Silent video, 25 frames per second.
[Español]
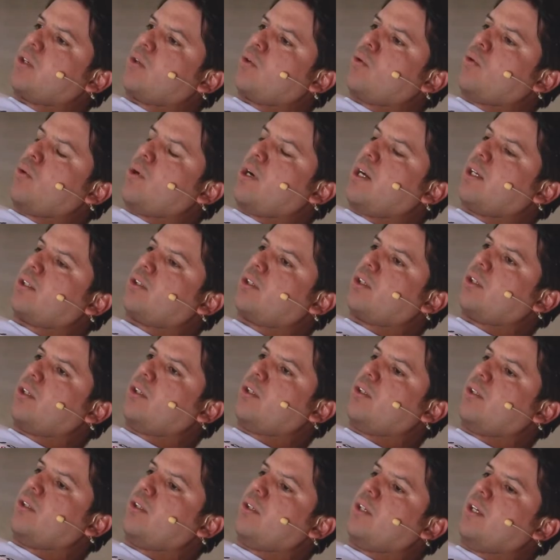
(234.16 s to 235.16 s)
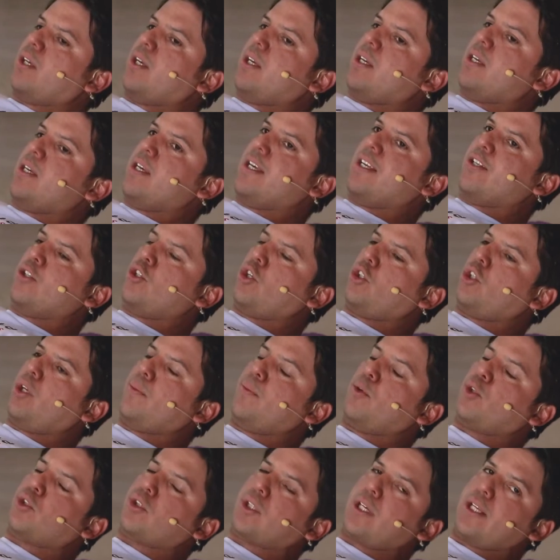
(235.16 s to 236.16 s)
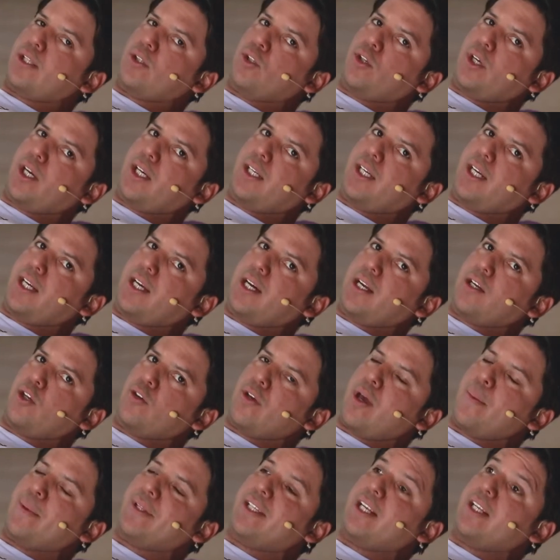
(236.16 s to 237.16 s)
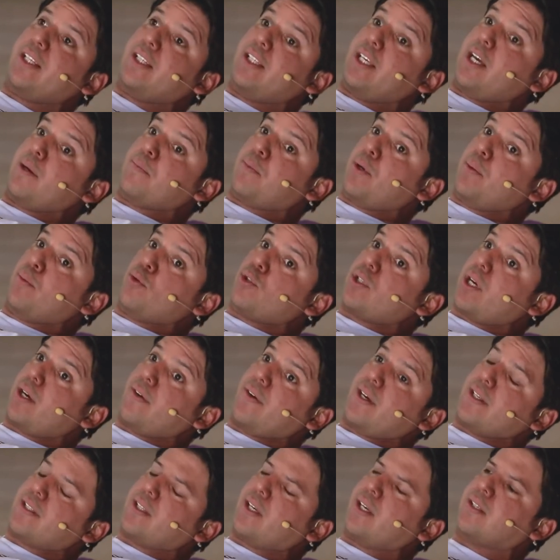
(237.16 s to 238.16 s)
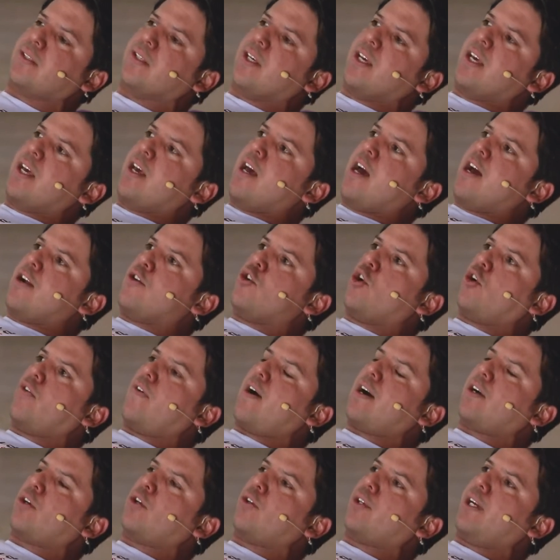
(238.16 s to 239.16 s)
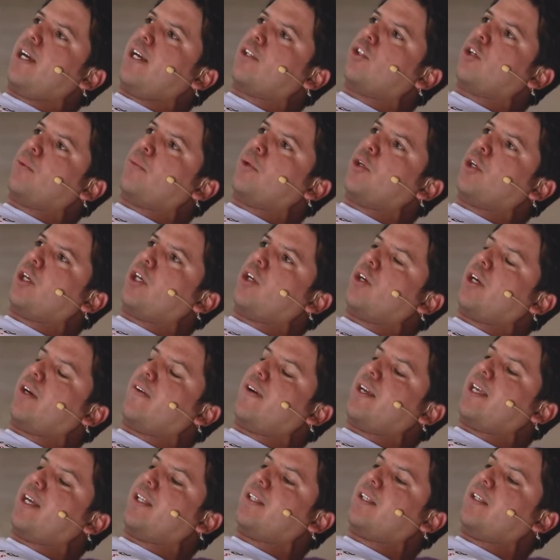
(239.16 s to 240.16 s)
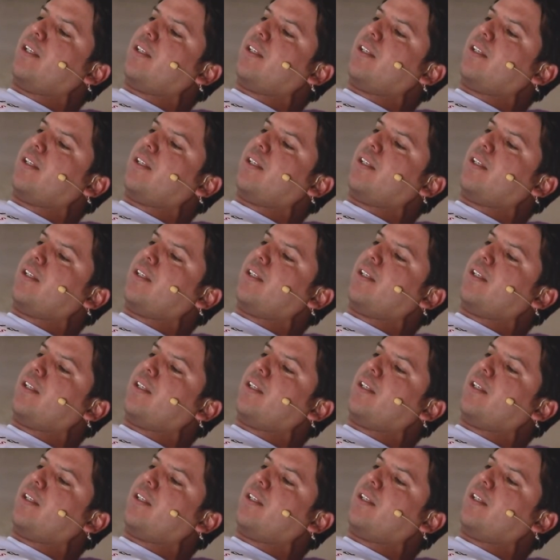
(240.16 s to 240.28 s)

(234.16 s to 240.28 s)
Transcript: 4. Yo estoy mostrando en general, obviamente el tiempo muchas veces no va con esto, pero quiero que vayan